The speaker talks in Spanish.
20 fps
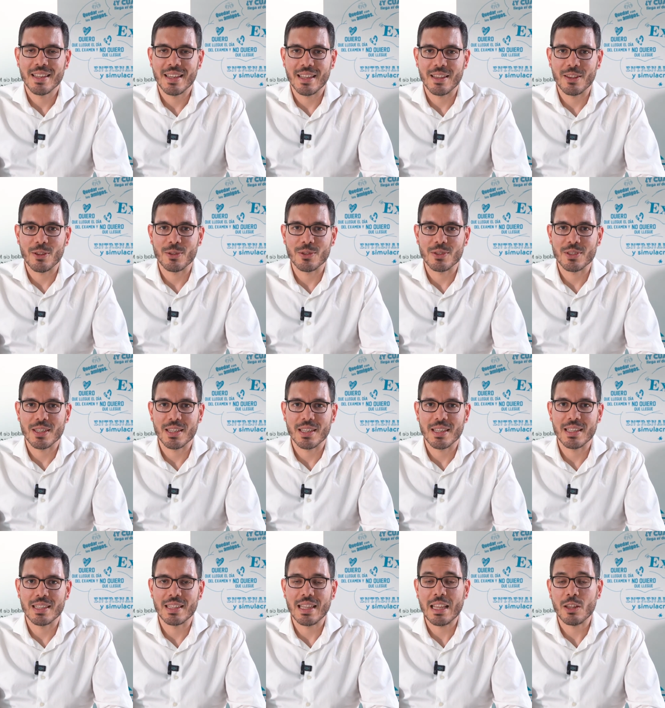
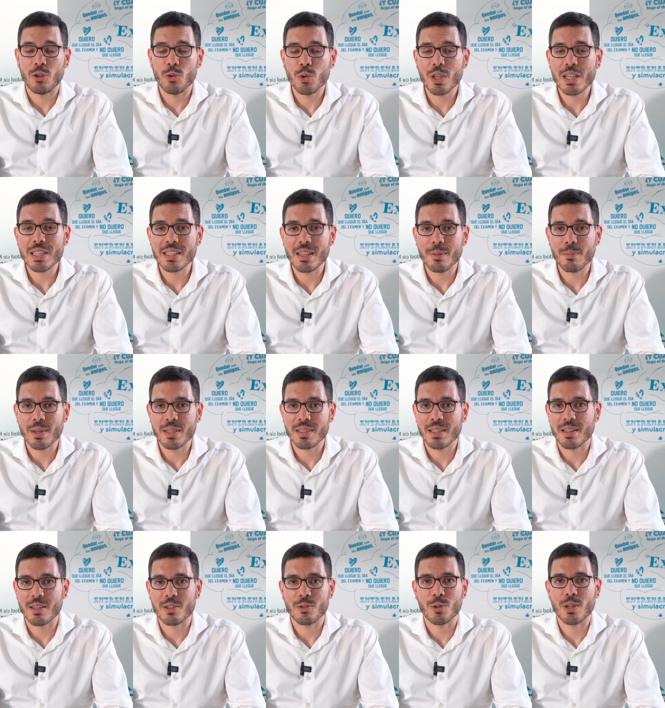Entonces, las dudas siempre
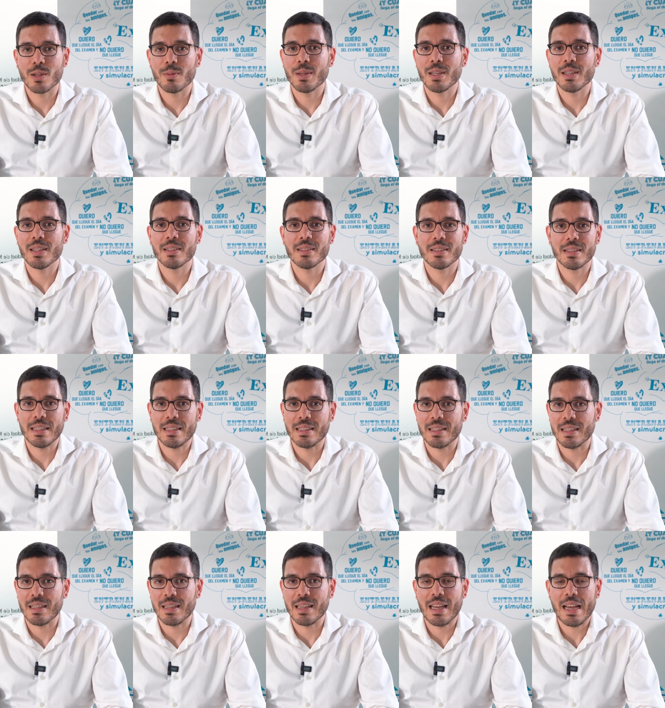se resuelven
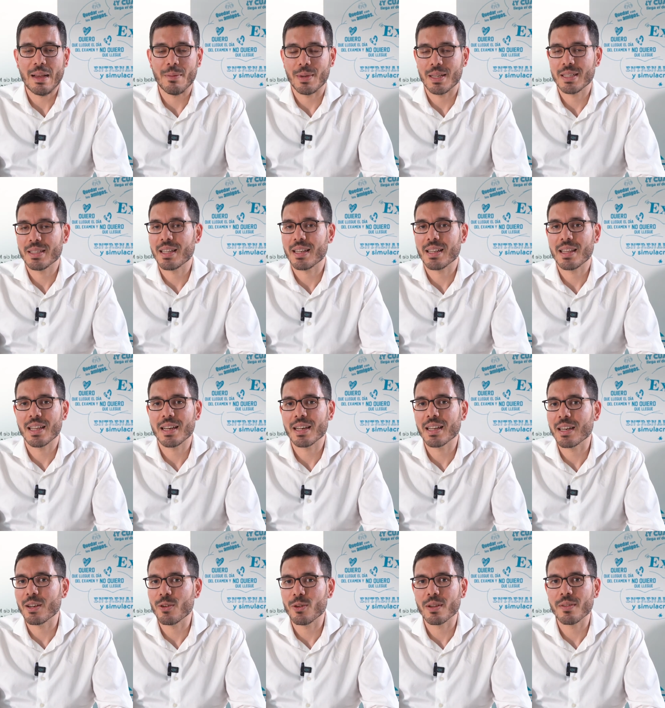eh, a más
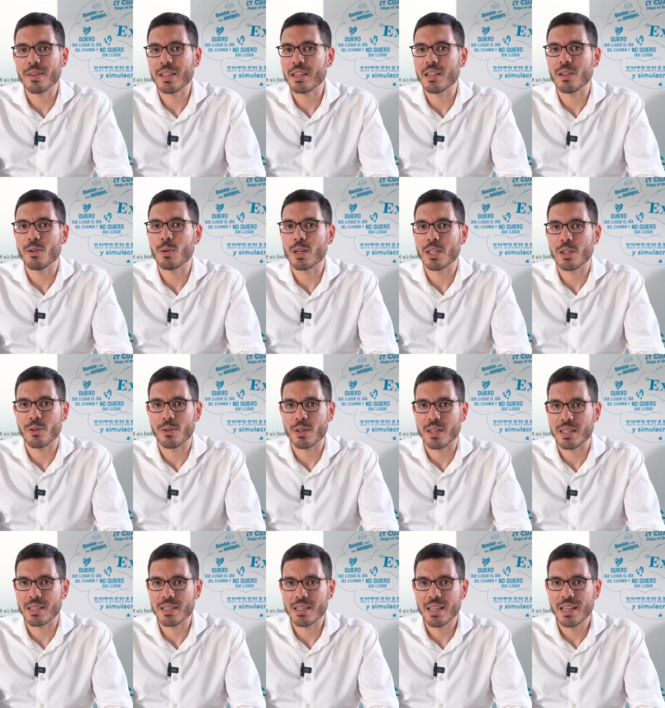tardar, creo que 24
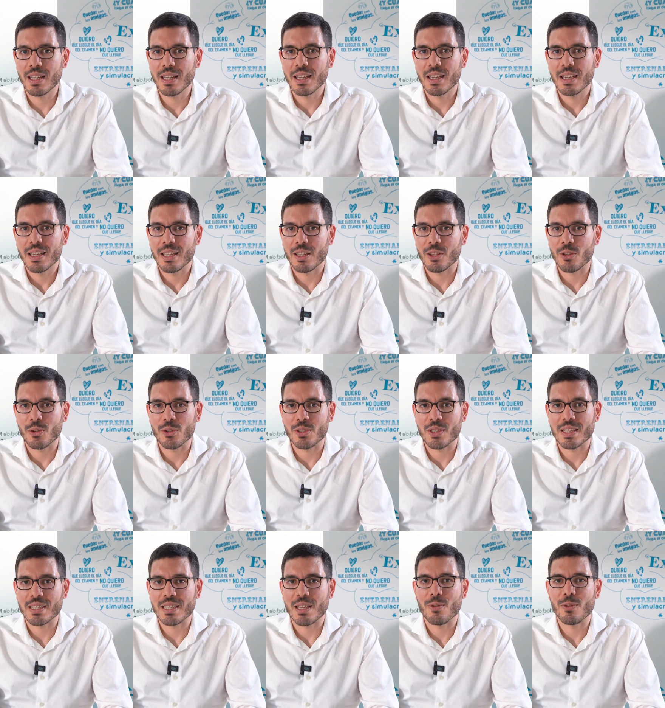horas.
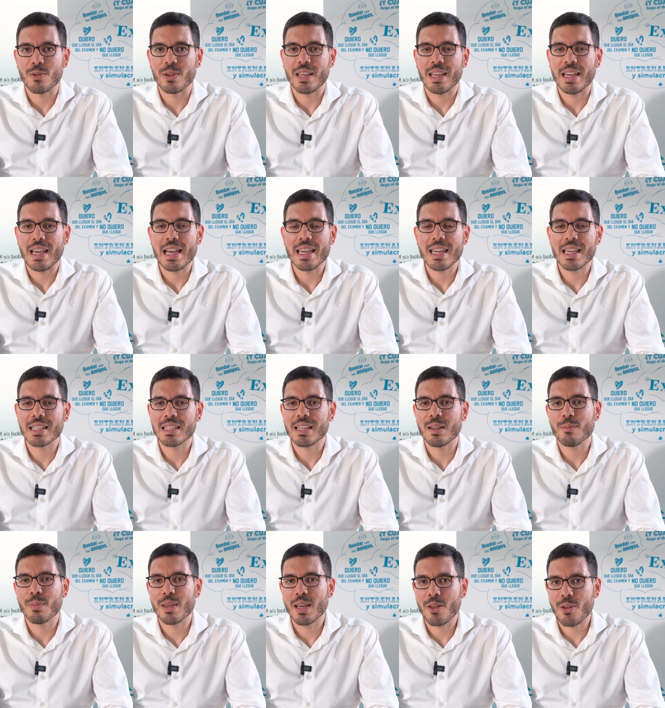Entonces, aunque hayas
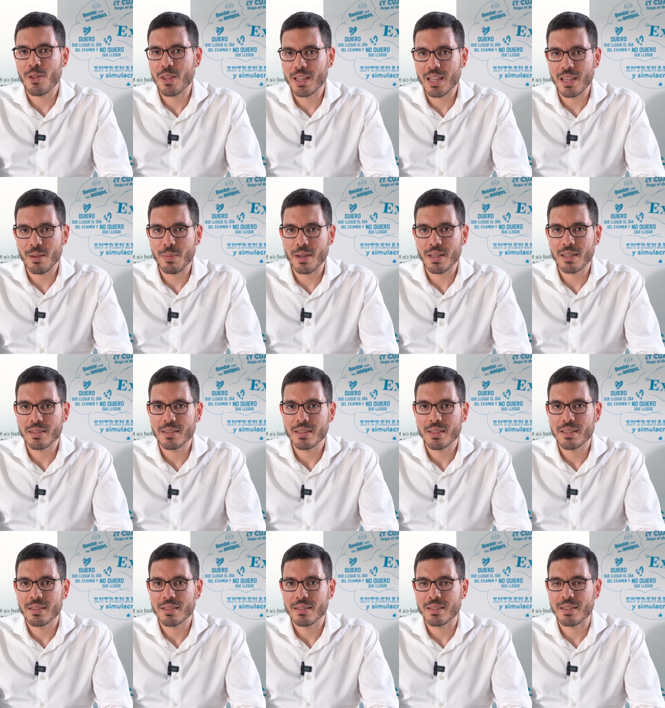cambiado de tema,
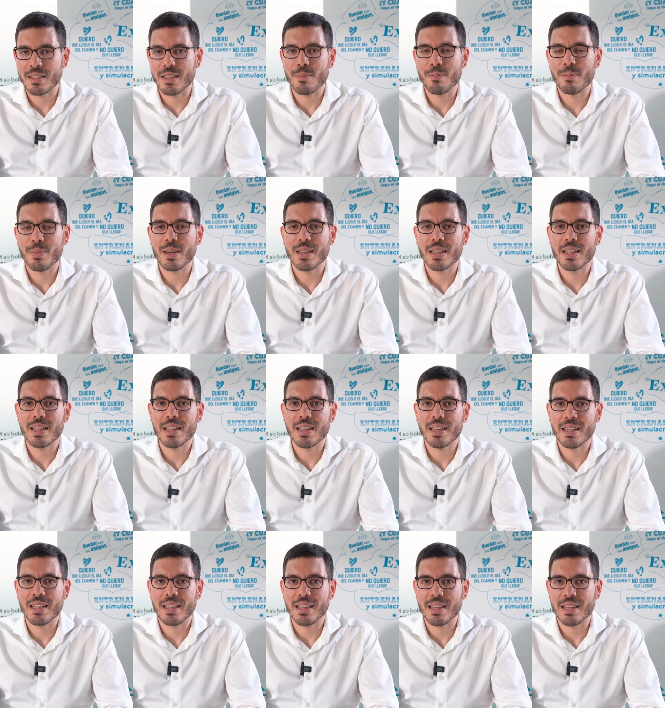
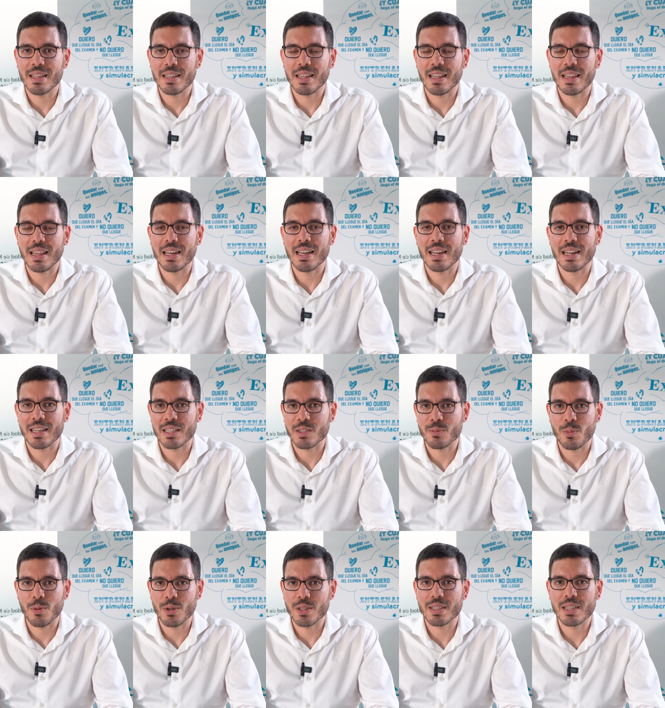siempre eh, te dan la
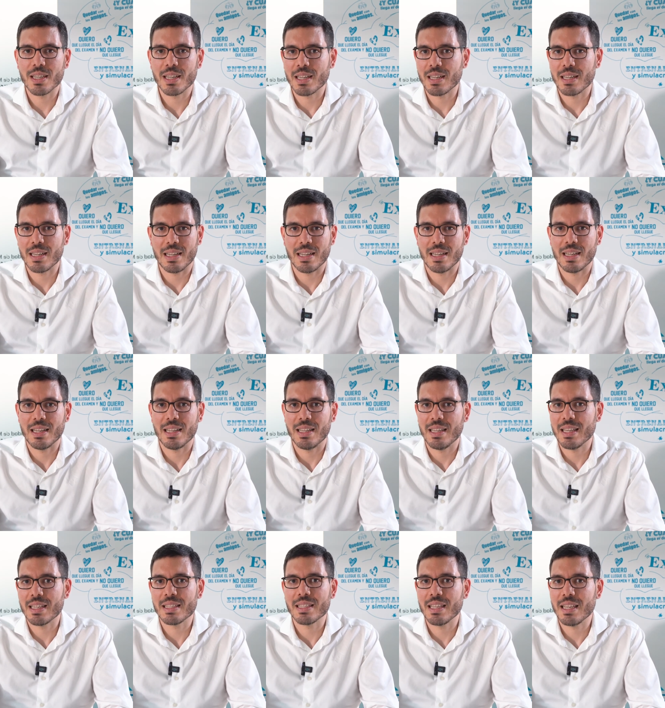respuesta al
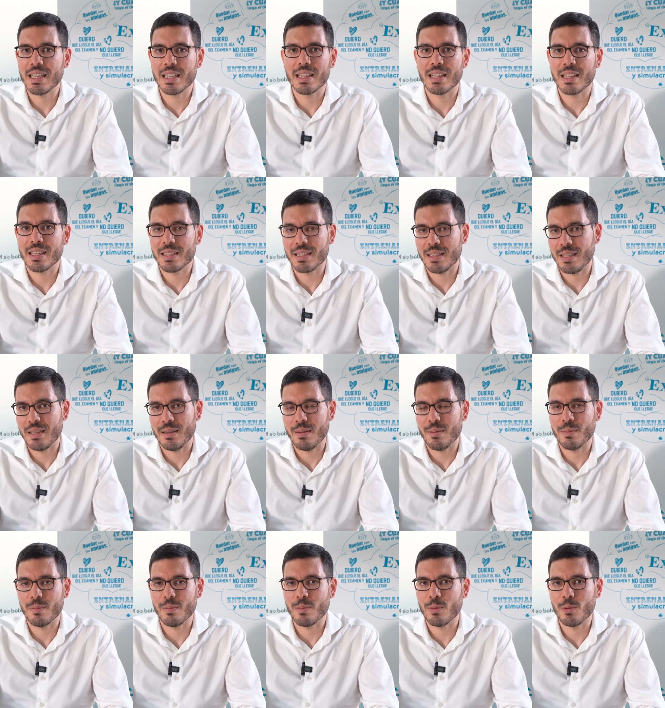día siguiente
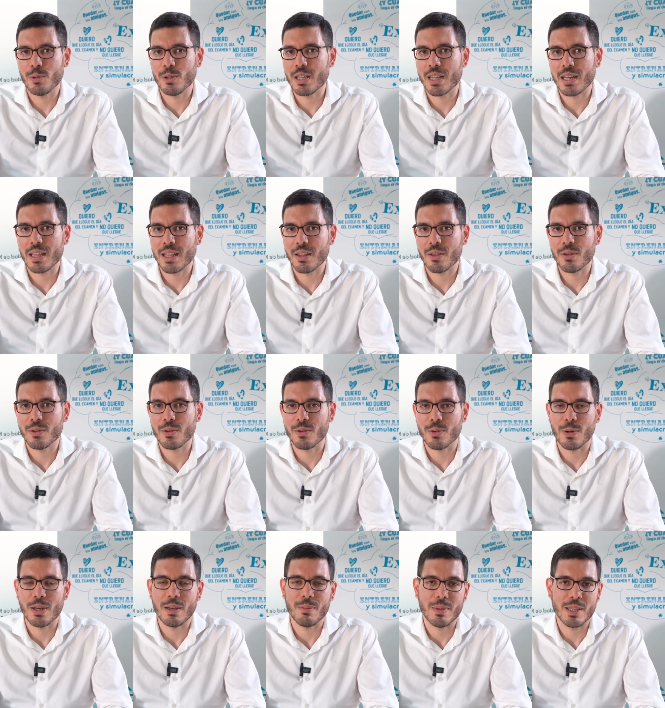si muy tardado
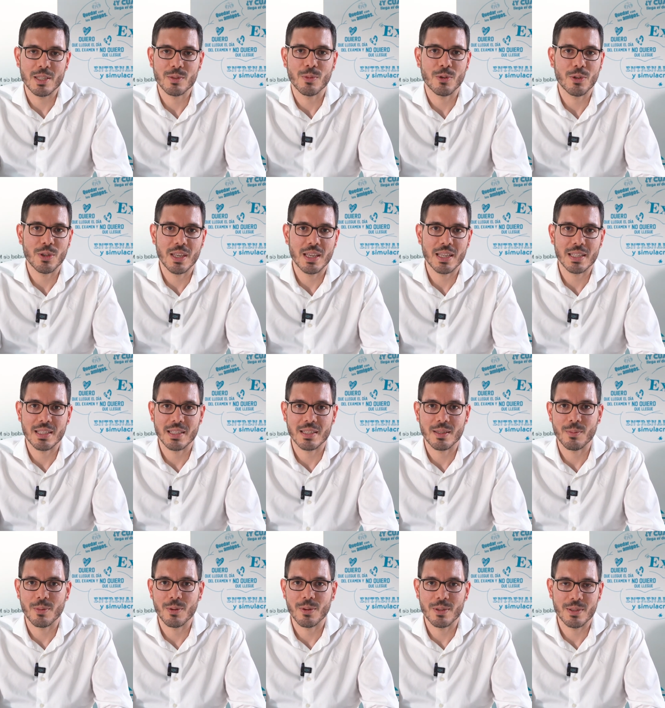o el mismo día si,
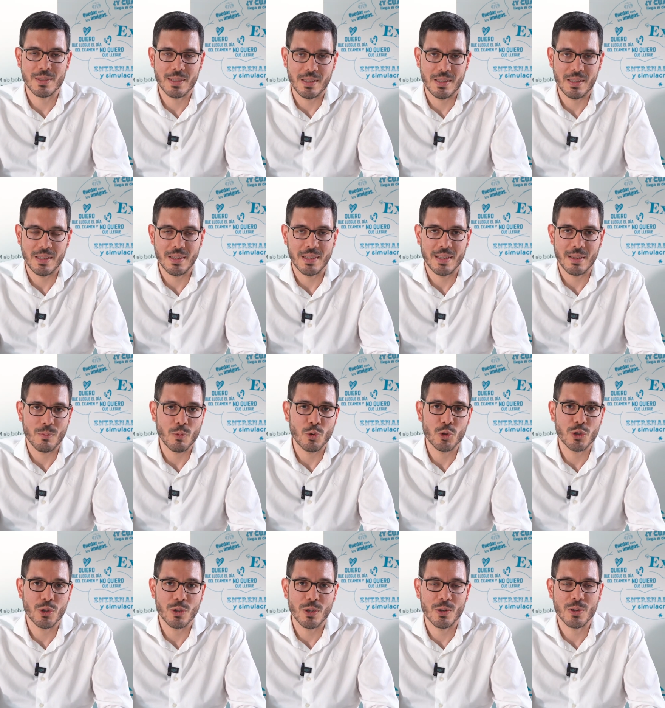se si en
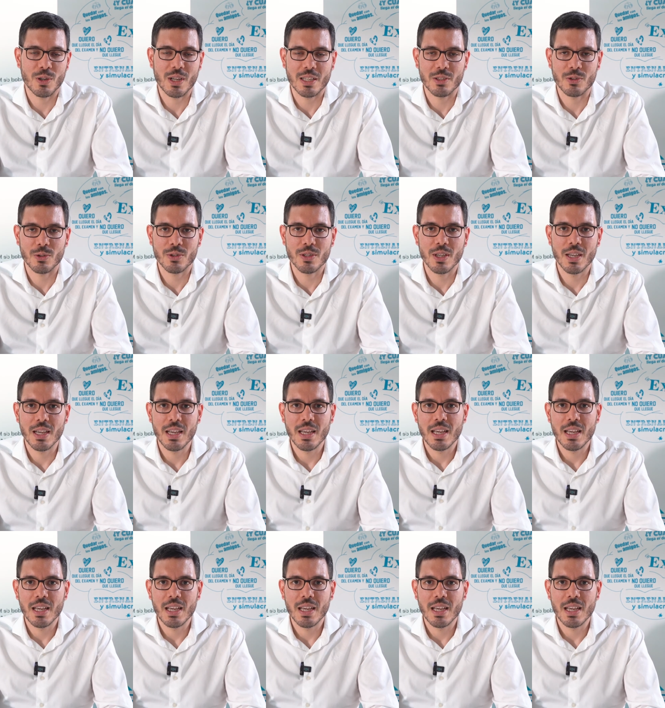muchos de los casos